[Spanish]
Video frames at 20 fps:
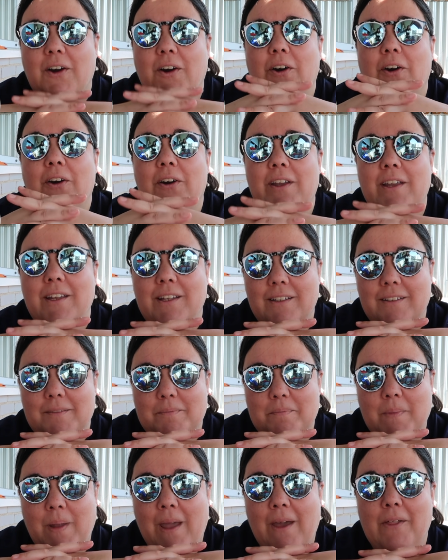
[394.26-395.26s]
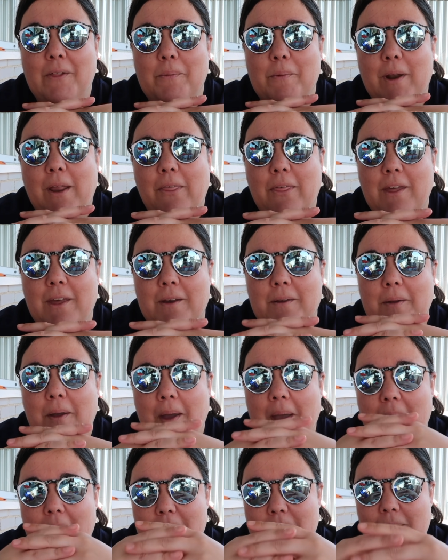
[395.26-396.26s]
Hoy me ha dado por hacer
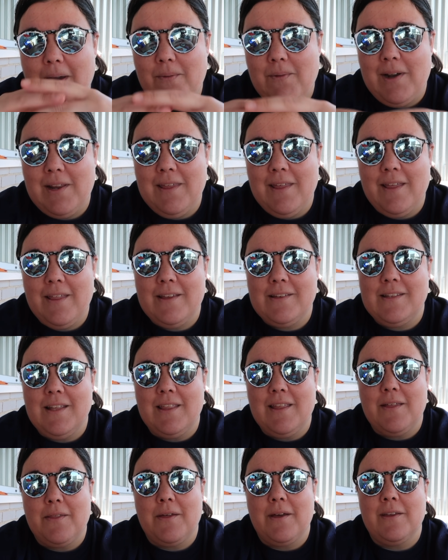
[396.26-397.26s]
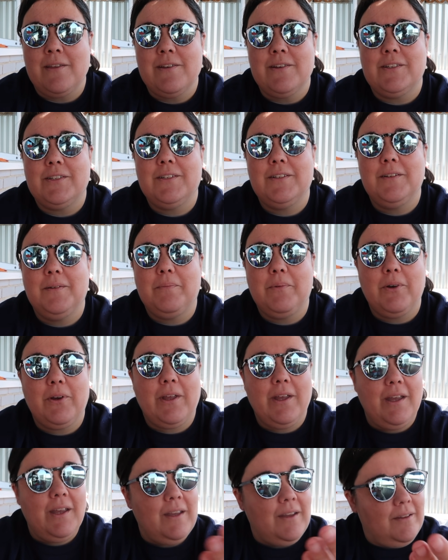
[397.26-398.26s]
manualidades de 10 años. ¿Por
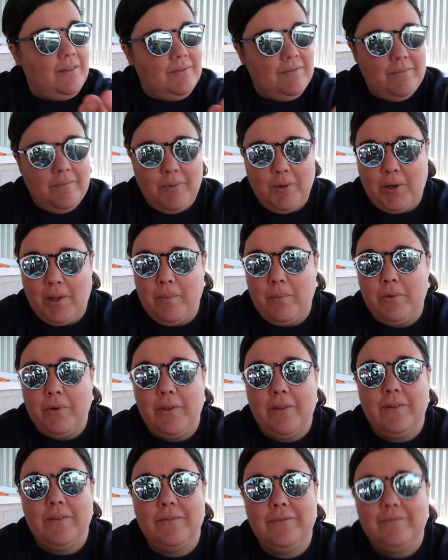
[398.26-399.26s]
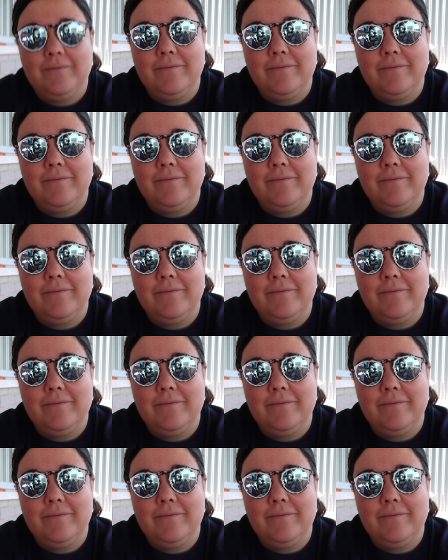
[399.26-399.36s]
qué? Porque puedo.